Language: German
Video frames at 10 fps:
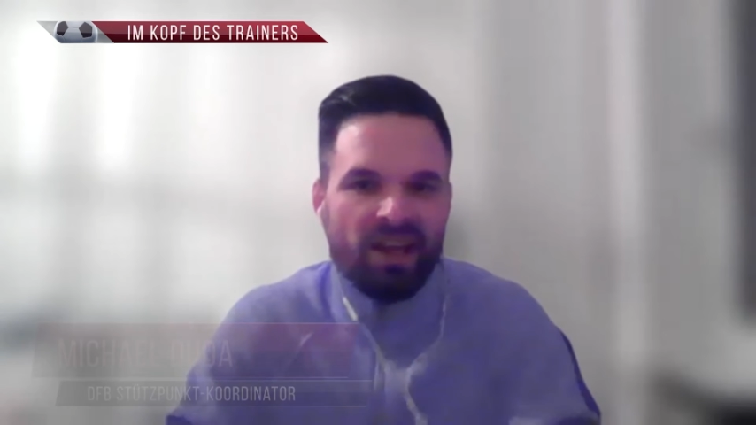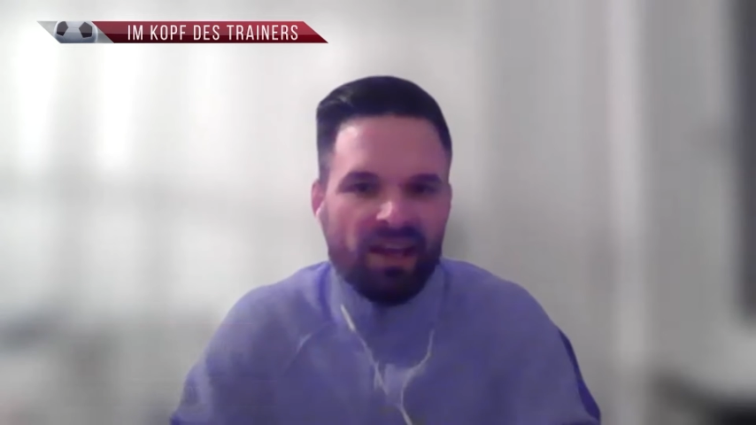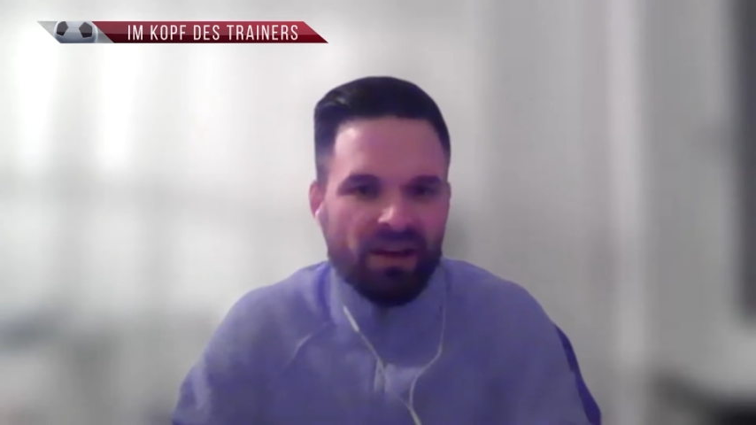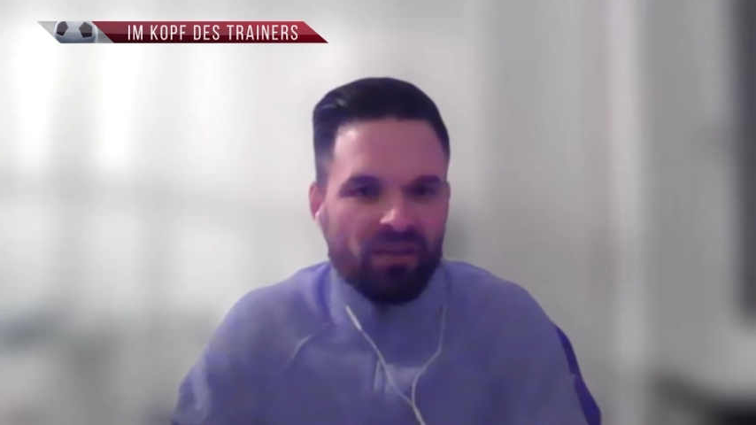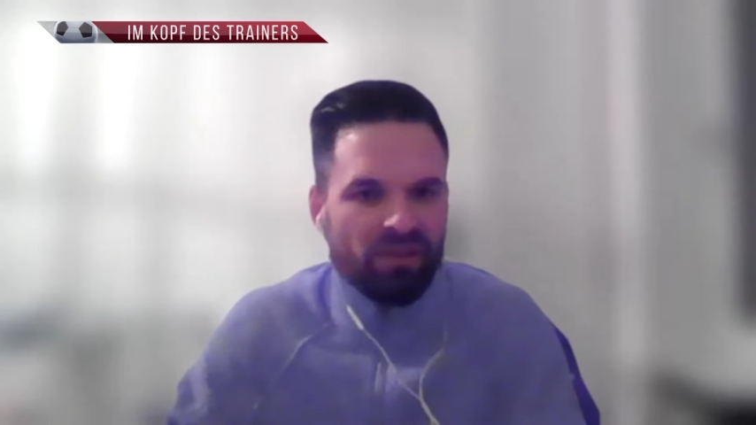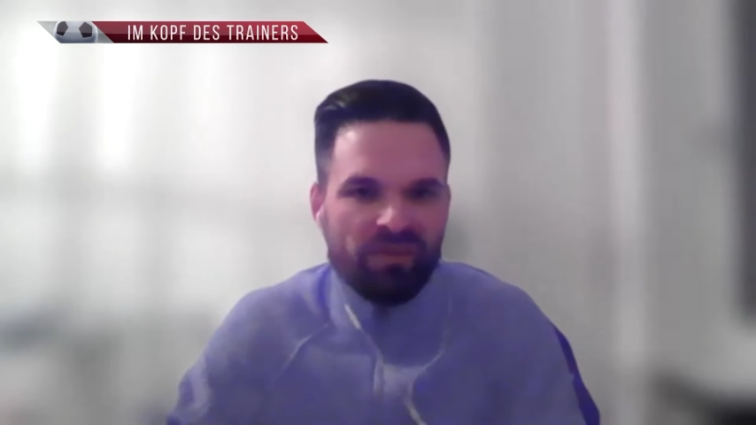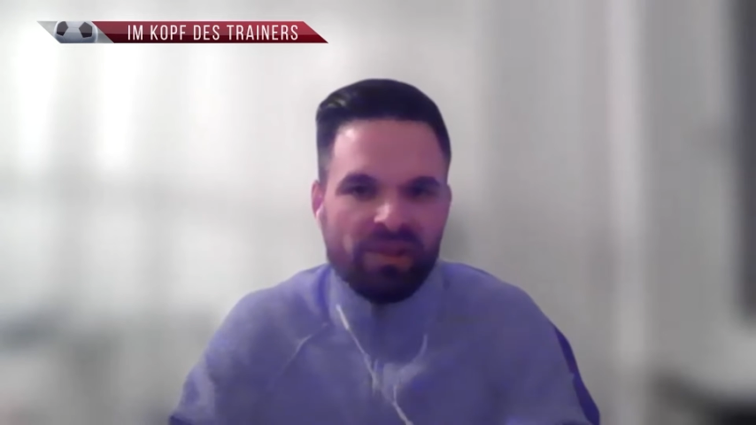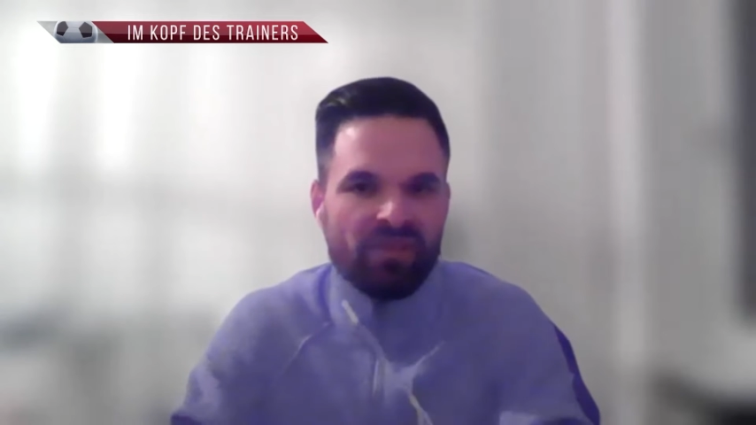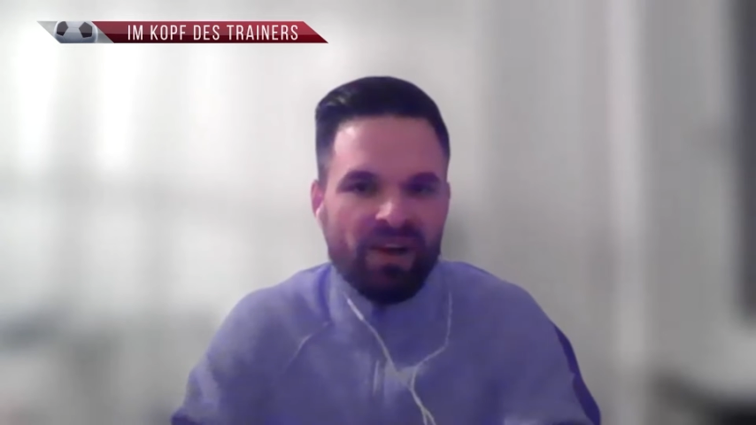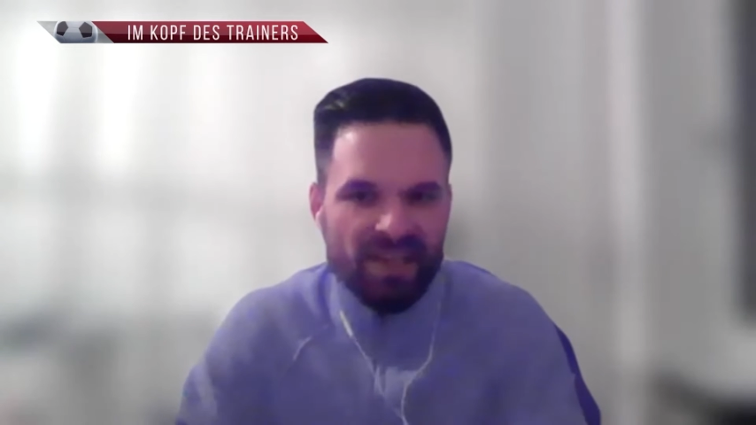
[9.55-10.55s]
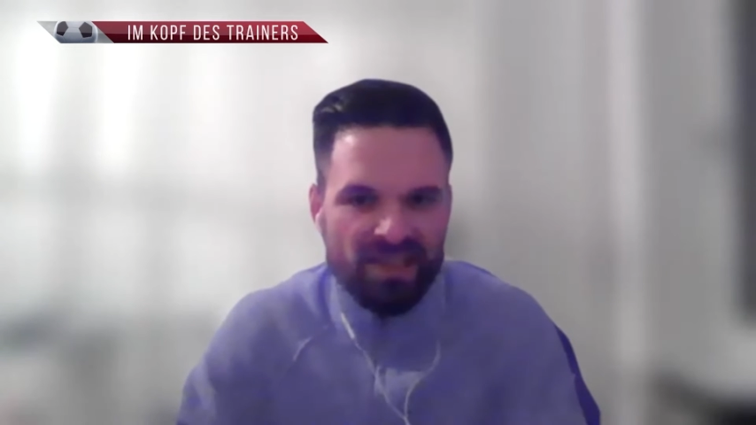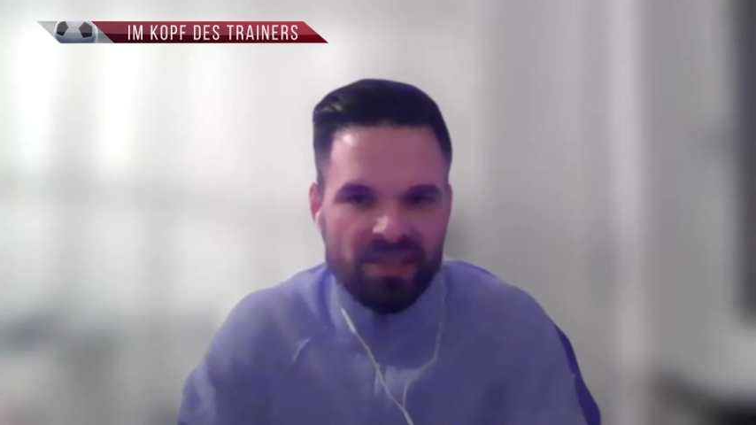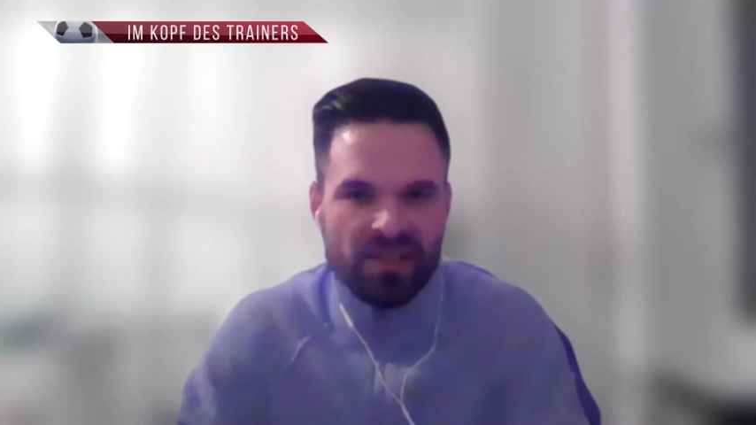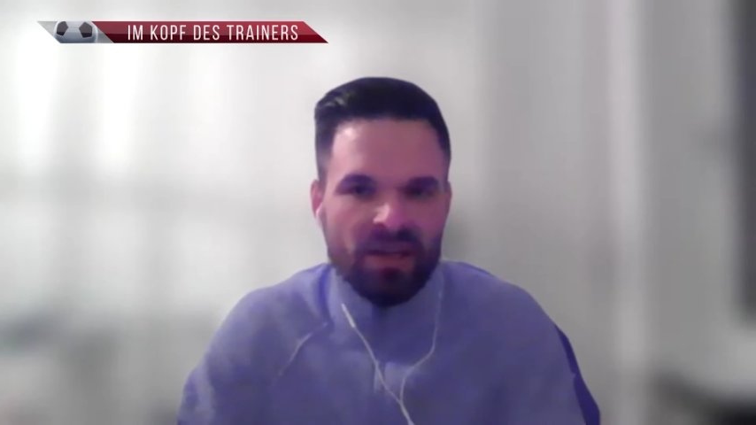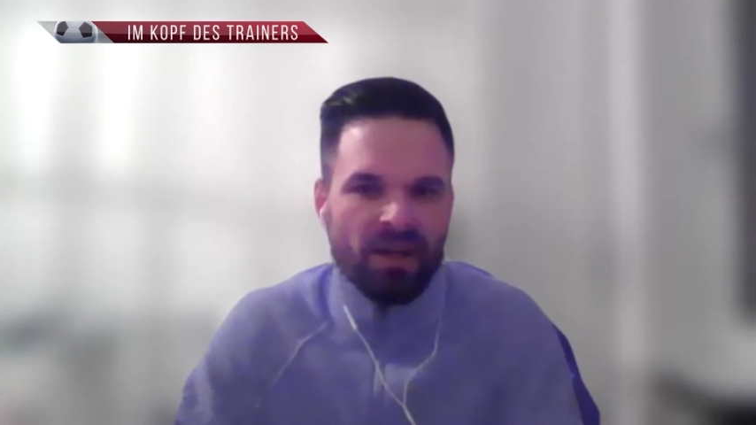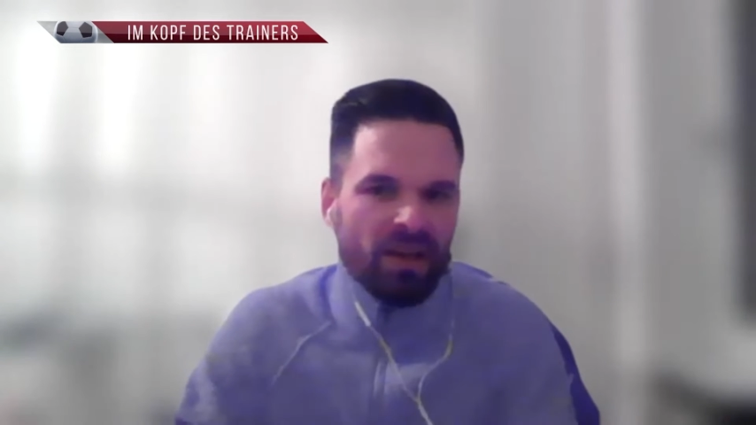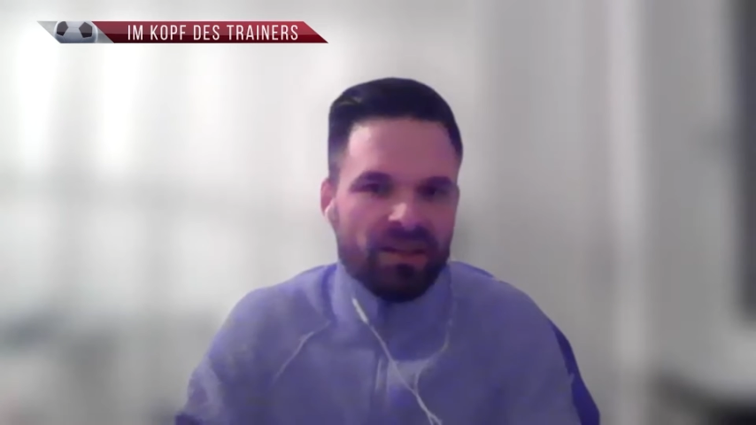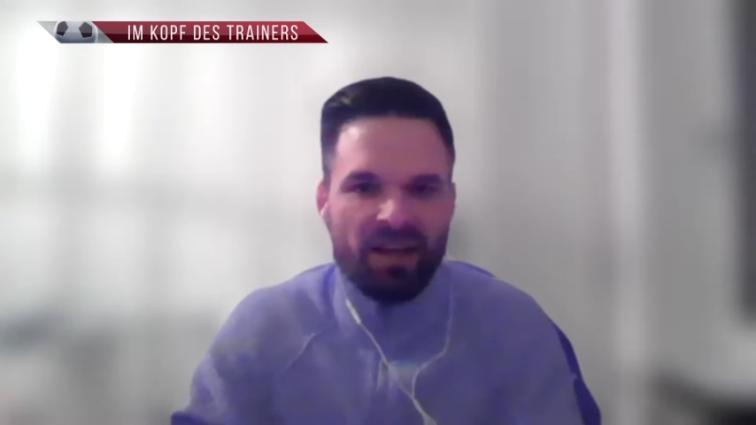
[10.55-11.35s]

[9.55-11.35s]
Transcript: Trainer? Wie viel weiß ich?